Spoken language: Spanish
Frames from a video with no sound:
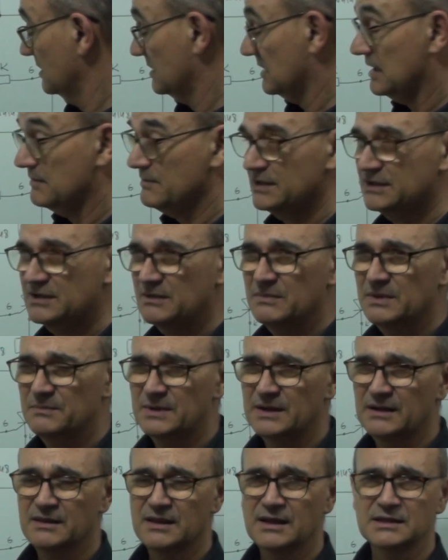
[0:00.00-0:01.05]
Realmente me
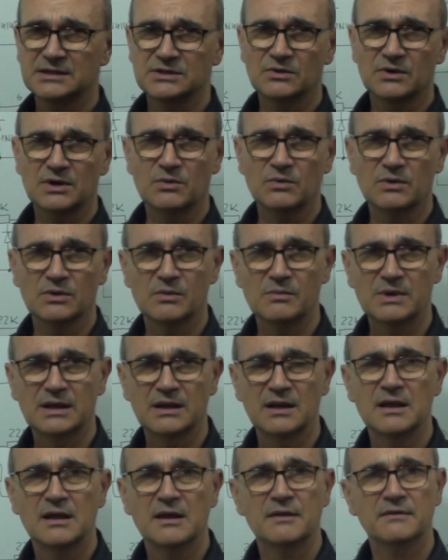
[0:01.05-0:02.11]
parece, si no recuerdo
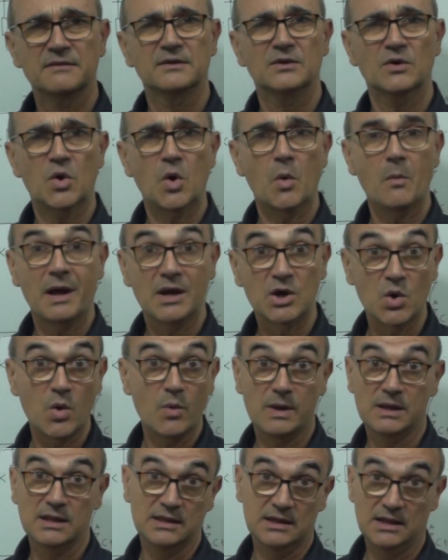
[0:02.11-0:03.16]
mal,
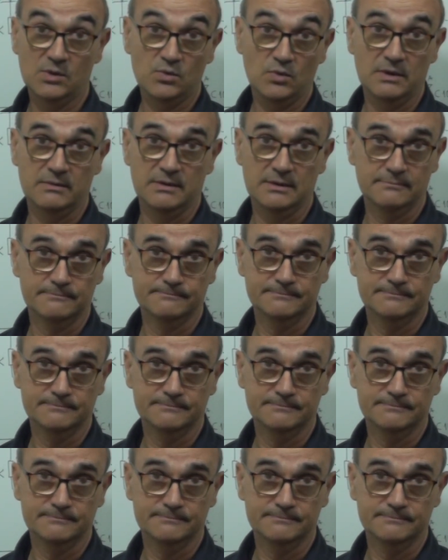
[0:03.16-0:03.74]
0,99